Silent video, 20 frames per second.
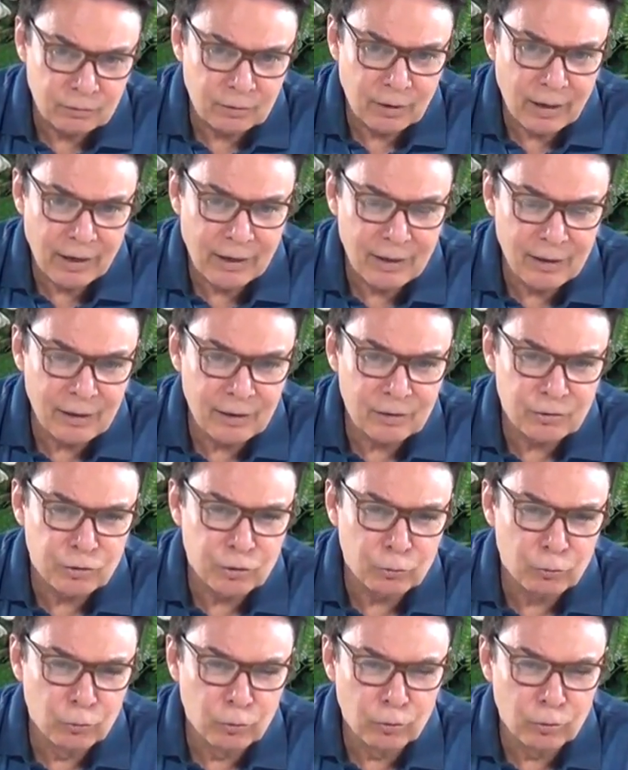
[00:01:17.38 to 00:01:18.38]
aquele
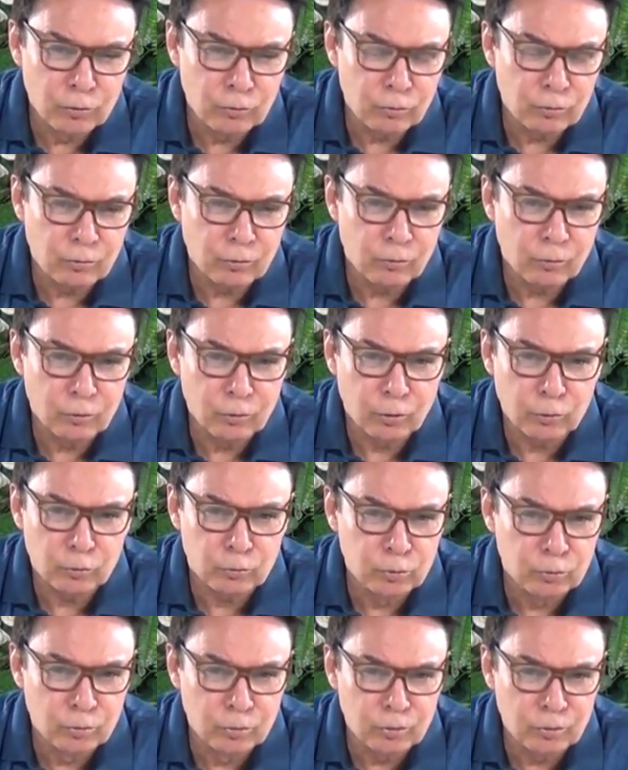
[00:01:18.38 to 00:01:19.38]
diurno ou
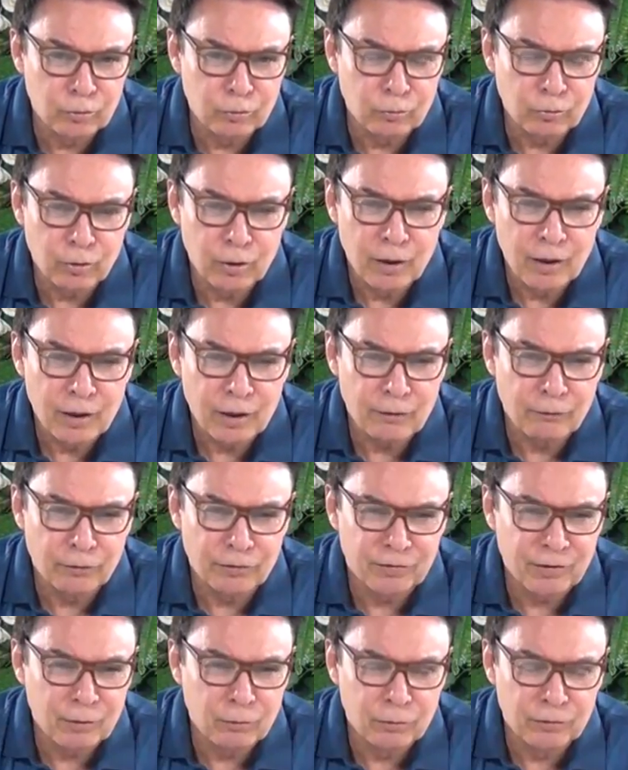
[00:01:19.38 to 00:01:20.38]
noturno que
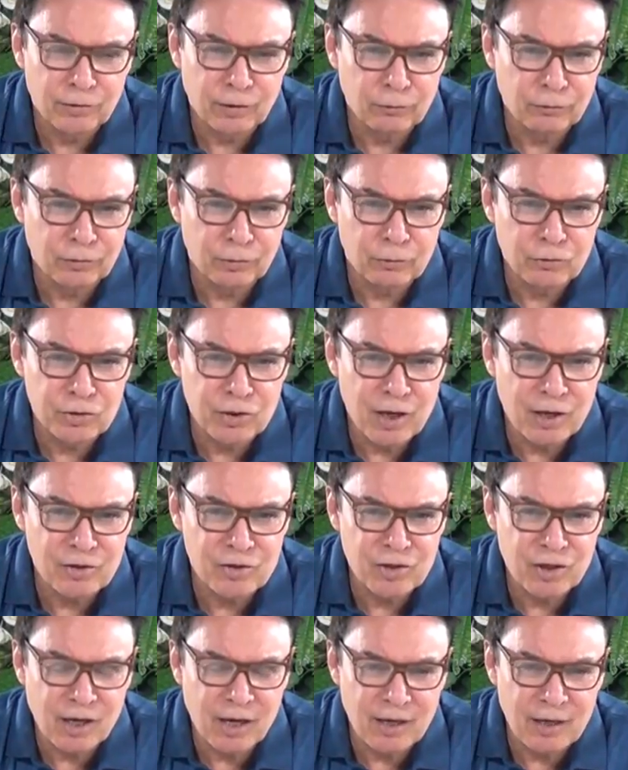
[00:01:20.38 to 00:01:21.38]
você usa no seu dia a
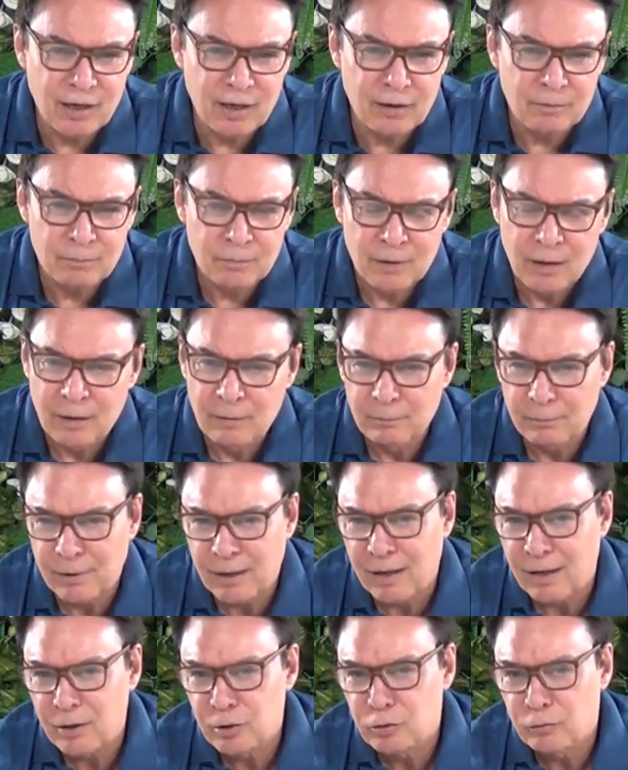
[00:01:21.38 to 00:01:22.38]
dia aí
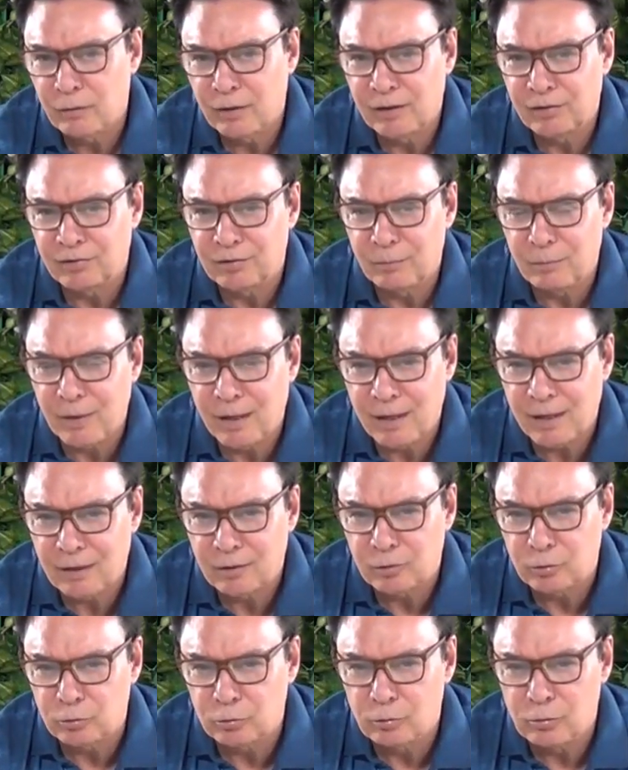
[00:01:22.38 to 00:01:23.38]
para
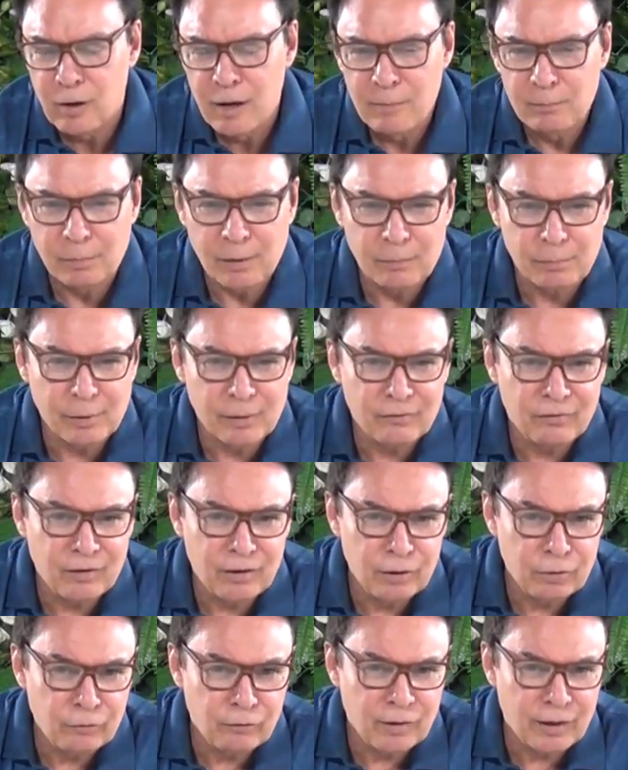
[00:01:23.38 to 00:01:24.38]
rejuvenescimento, para
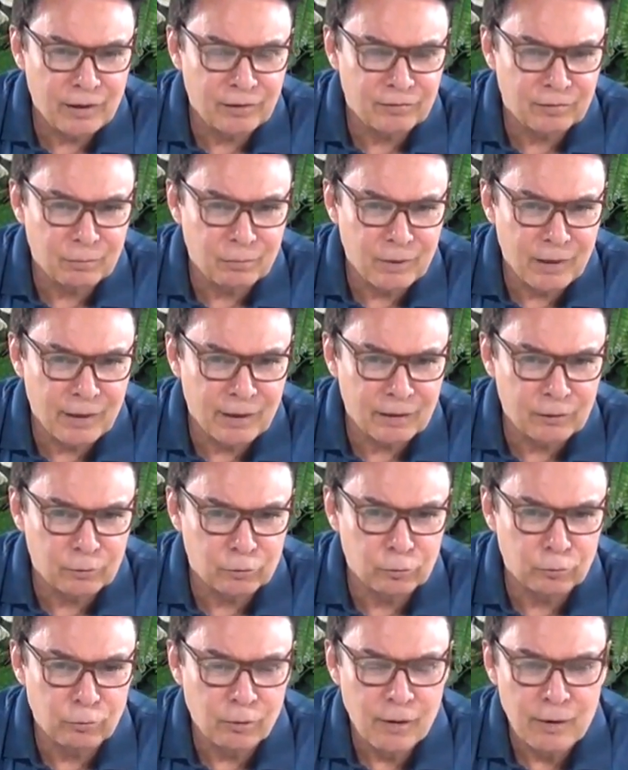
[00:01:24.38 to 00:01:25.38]
prevenir o
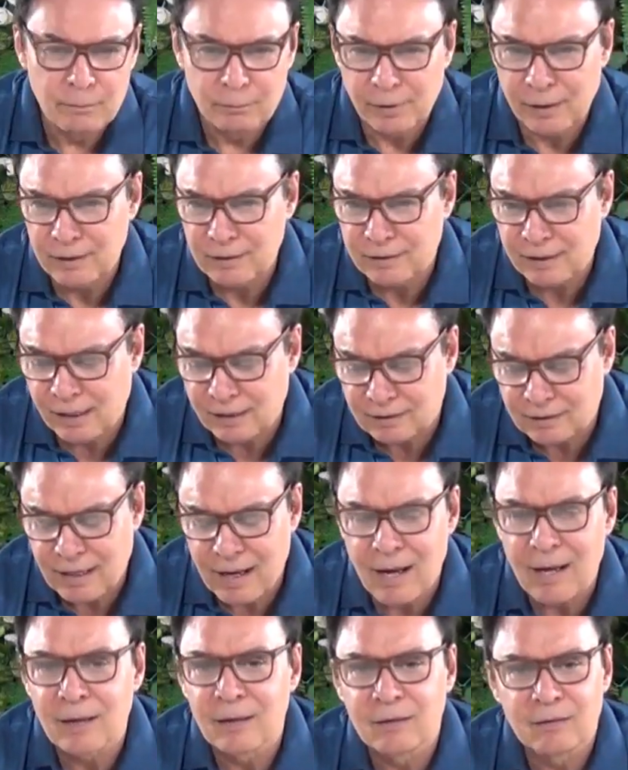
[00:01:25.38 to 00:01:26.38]
envelhecimento, para
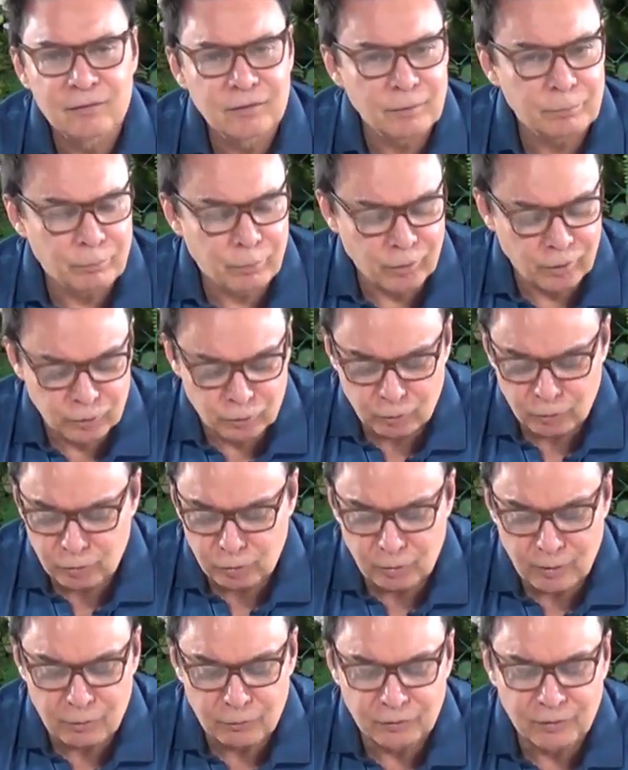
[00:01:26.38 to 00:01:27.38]
hidratar, você pode
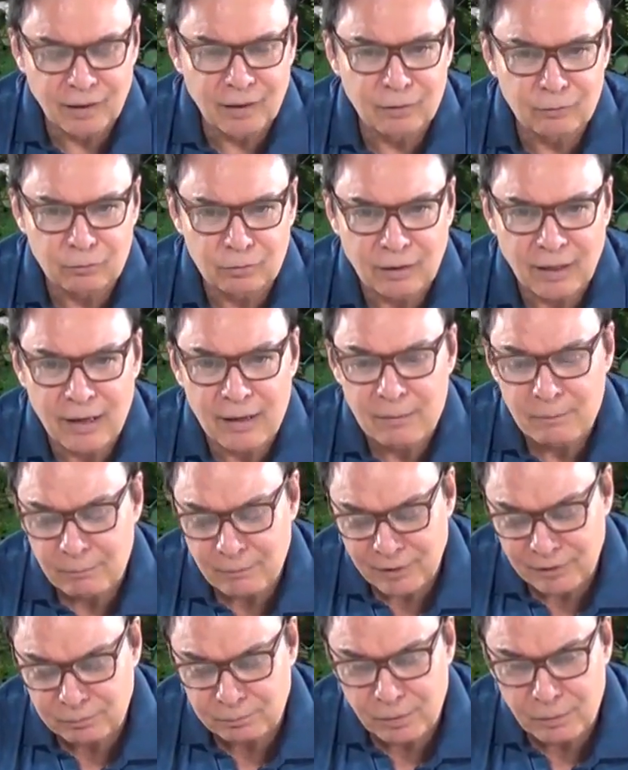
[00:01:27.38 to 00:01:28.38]
continuar usando, tá?
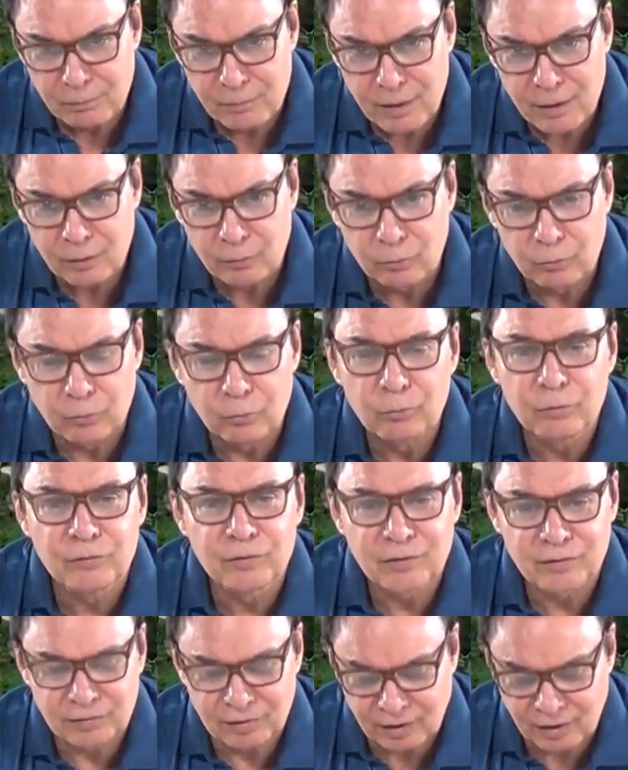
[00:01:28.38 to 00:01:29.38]
Mas primeiro
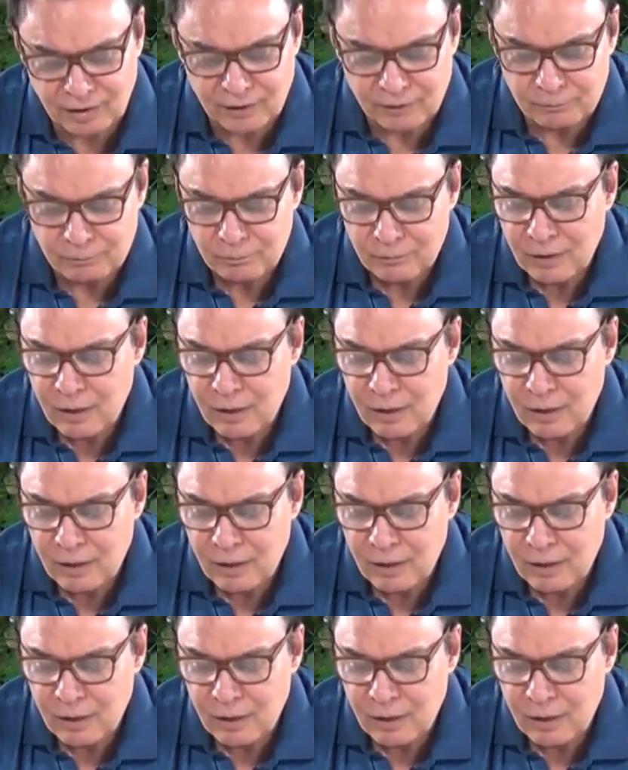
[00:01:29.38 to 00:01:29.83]
usa isso aqui.